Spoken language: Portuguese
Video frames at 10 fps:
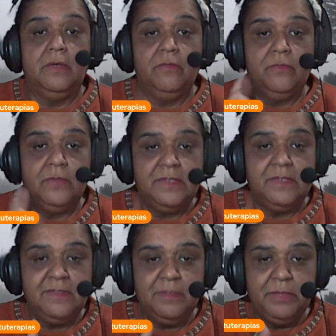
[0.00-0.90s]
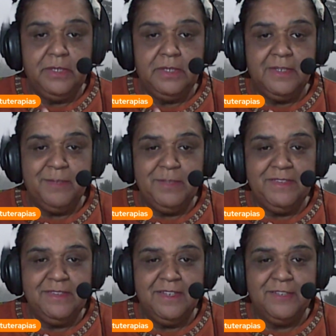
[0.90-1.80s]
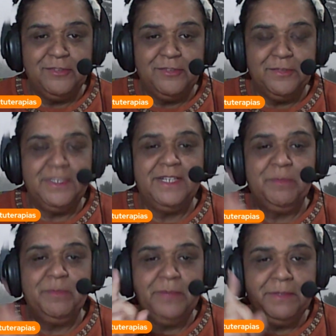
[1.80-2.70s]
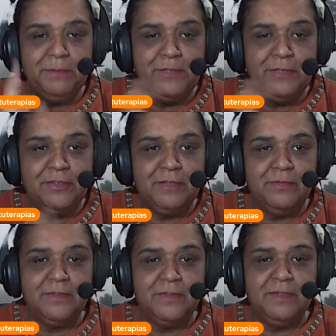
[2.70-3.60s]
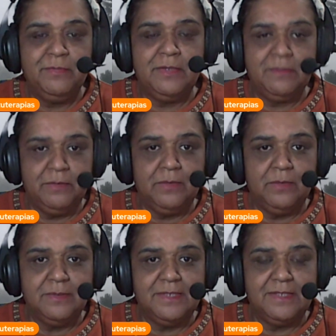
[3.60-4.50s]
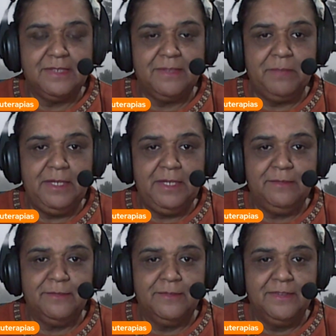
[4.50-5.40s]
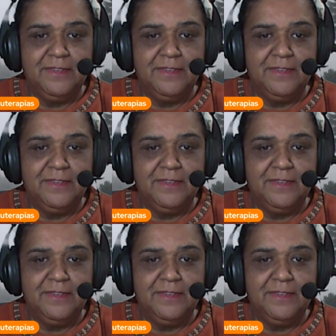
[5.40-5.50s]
Você sabia que a mesa radiônica permite que você faça um autotratamento?